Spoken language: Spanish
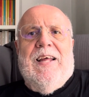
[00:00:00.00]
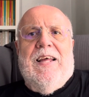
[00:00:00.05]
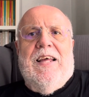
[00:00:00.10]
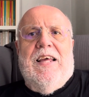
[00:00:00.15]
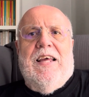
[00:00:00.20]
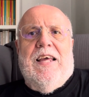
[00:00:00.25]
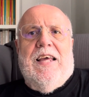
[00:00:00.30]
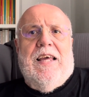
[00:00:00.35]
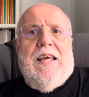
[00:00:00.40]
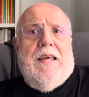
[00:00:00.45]

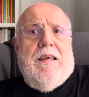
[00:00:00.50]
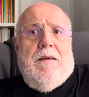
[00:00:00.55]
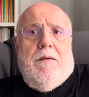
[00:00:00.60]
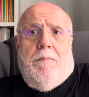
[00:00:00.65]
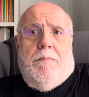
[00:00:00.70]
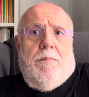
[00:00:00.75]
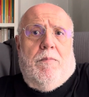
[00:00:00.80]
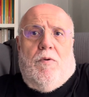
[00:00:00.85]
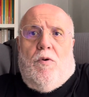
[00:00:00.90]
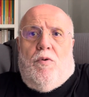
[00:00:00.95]
y
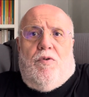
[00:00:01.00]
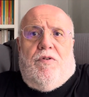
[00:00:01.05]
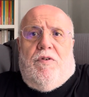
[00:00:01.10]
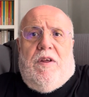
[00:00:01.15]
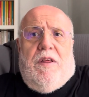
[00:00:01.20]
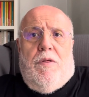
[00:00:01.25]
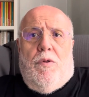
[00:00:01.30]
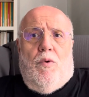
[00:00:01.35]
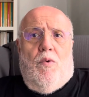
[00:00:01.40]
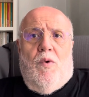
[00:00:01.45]
no se
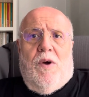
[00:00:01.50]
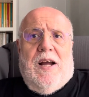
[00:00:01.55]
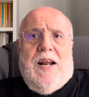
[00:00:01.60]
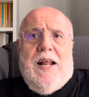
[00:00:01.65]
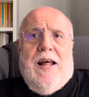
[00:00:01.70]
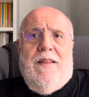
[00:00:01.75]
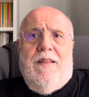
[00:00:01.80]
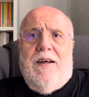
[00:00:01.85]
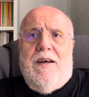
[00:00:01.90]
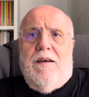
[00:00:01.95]
hizo nunca
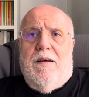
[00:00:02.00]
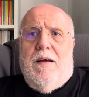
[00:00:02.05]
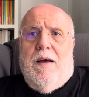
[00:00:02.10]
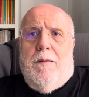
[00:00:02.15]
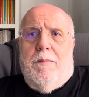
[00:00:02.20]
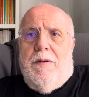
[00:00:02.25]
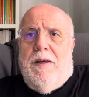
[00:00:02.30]
nada.